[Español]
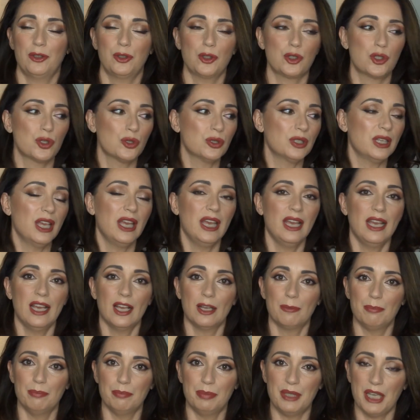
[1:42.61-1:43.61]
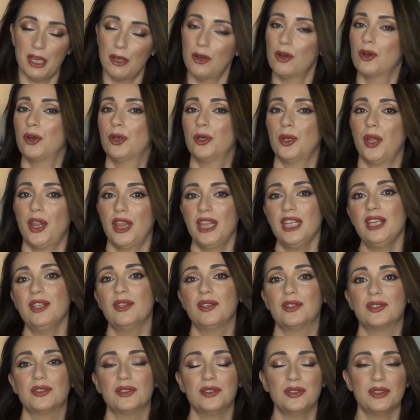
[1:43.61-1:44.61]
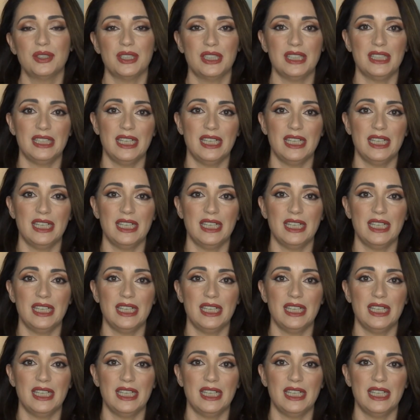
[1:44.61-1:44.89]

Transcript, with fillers: estos son viejos conocidos, ¿no?